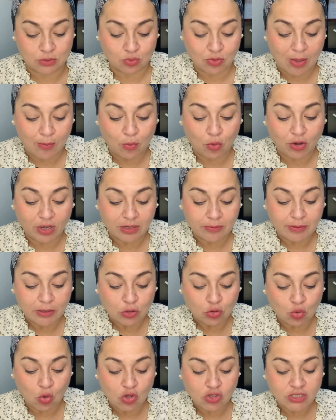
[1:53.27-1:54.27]
Una mujer
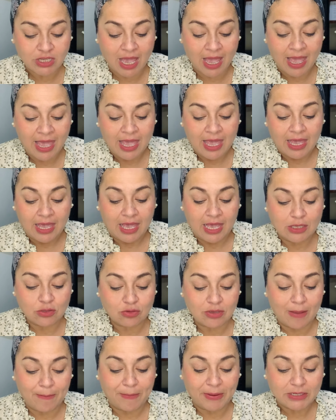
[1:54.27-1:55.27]
virtuosa es
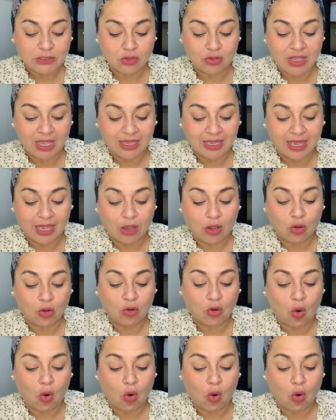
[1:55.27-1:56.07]
una persona que